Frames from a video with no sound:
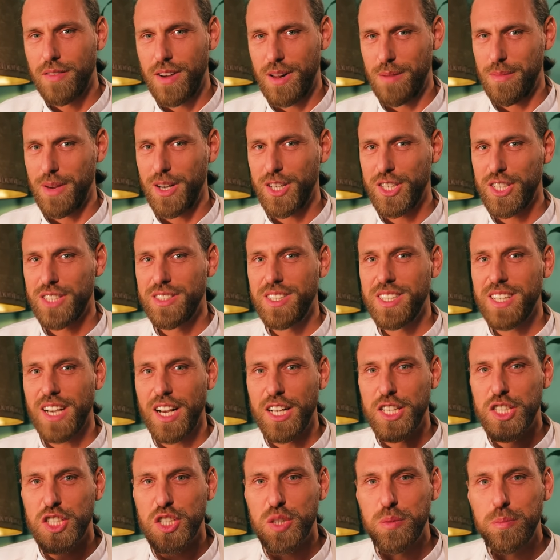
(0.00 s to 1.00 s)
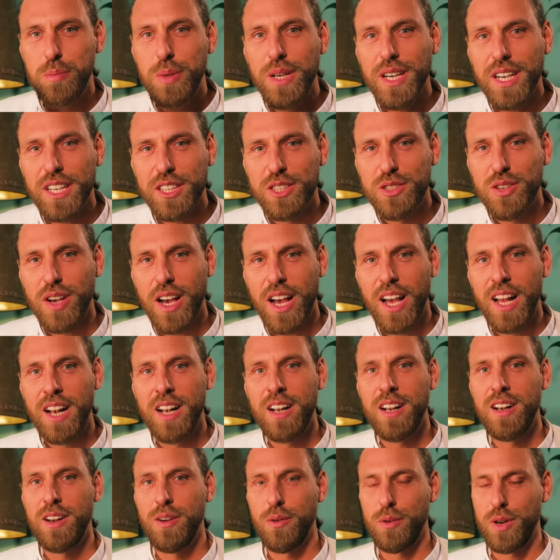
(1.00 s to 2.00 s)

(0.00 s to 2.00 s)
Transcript: weil Menschen sich als spirituell